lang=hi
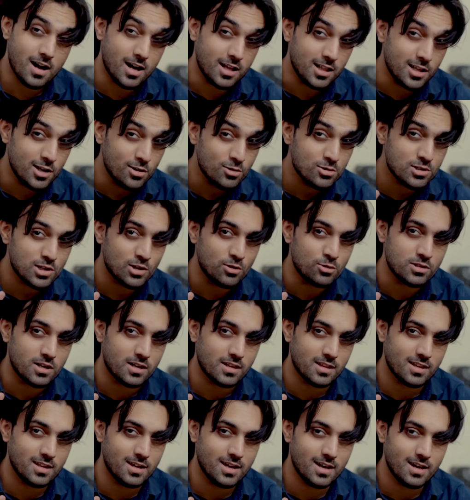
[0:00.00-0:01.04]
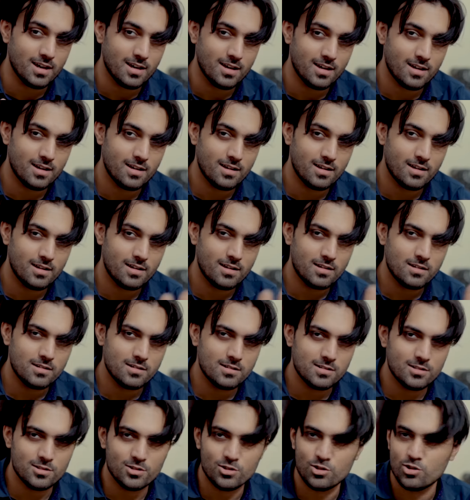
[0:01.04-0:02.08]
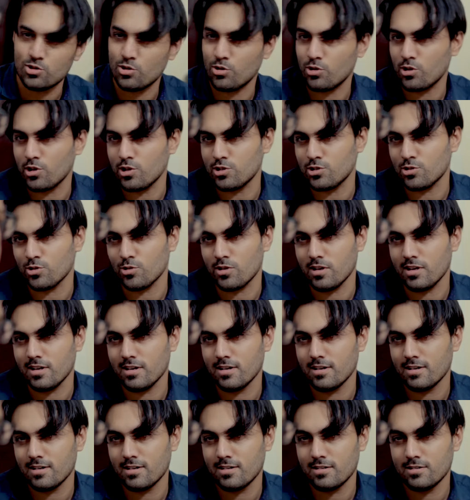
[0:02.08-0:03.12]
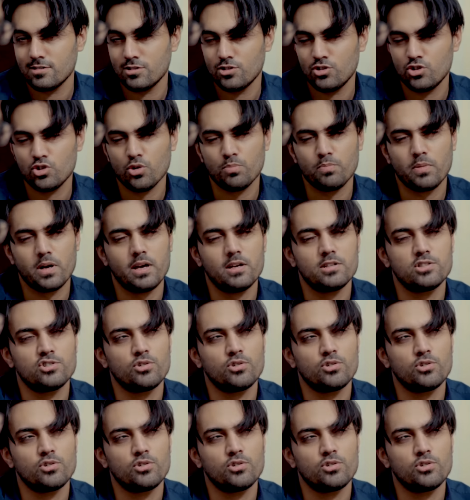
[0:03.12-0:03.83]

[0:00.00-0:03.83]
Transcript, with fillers: गलियों से गुजरती है चोरी चोरी चुपके